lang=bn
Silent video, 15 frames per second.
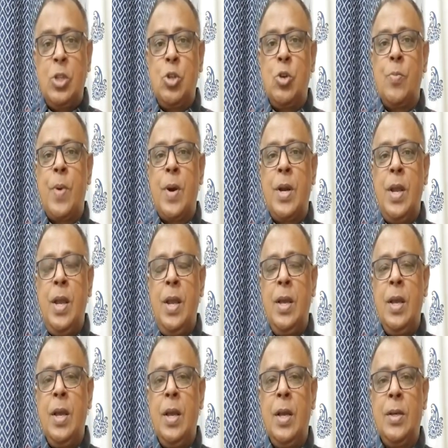জাতীয় পার্টি
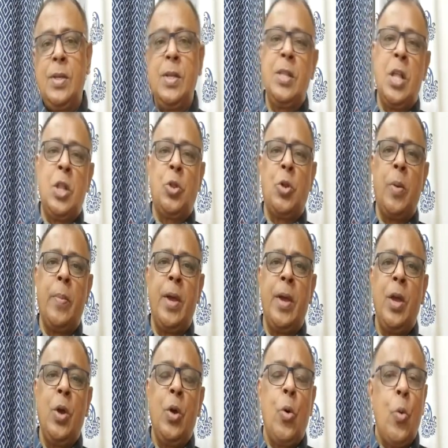সিদ্ধান্ত নেবে
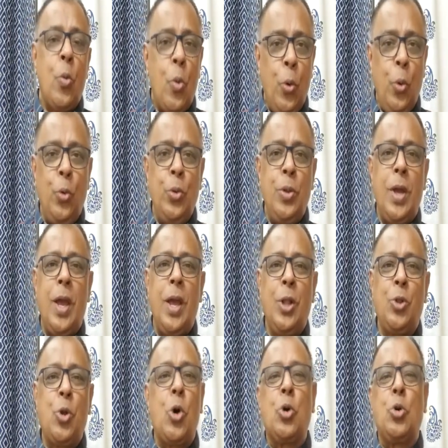অন্যদিকে
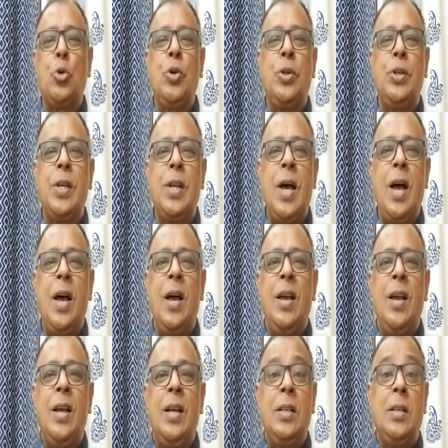তর সইছে না
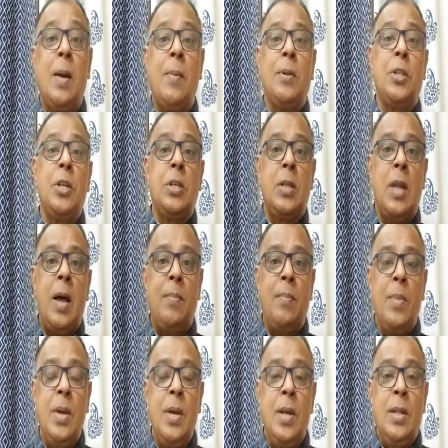জামাত ইসলাম
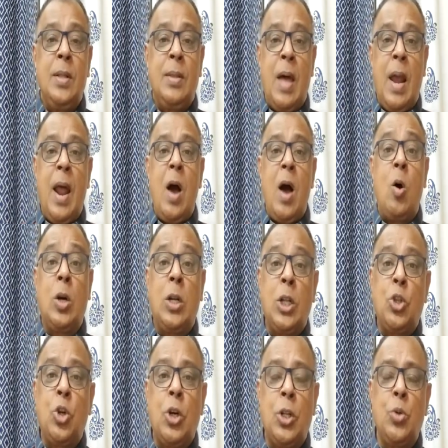তারা হঠাৎ
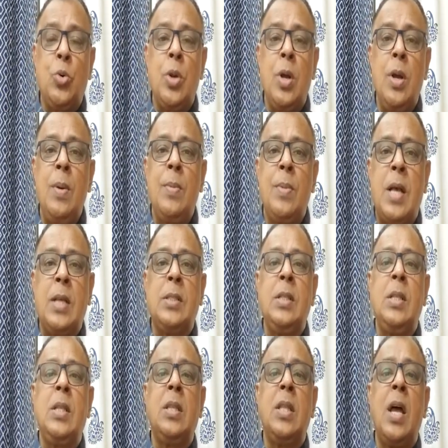হঠাৎ করে
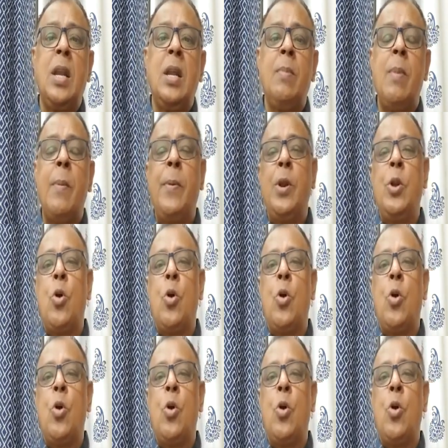রাজধানীর বিভিন্ন